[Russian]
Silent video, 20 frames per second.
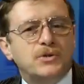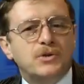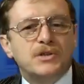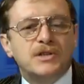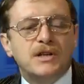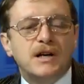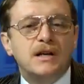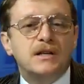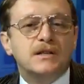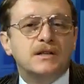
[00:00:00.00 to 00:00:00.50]
что
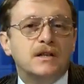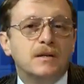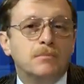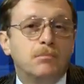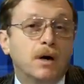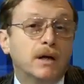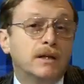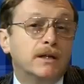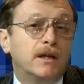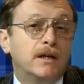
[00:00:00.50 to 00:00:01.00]
израильские
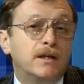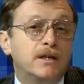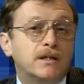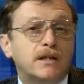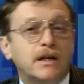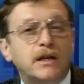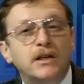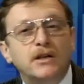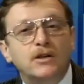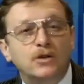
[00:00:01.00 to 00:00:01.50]
банки не
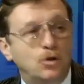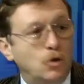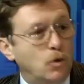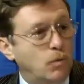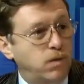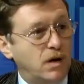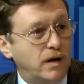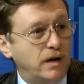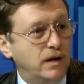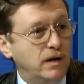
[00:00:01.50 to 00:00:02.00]
такие
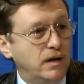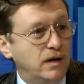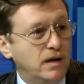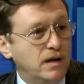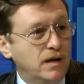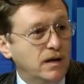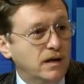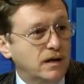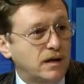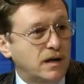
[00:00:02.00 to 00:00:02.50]
добрые,
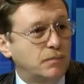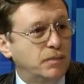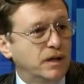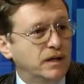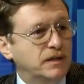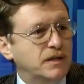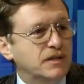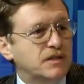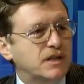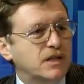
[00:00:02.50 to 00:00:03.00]
как да.
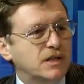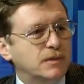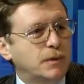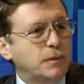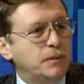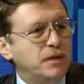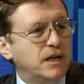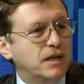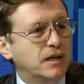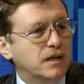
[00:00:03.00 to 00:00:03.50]
банки, скажем,
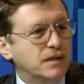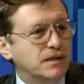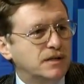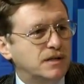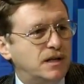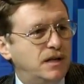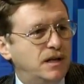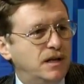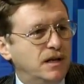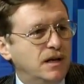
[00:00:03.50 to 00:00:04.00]

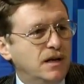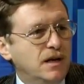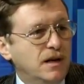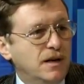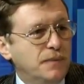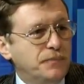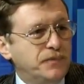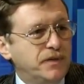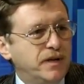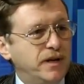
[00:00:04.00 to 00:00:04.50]
американские. Они более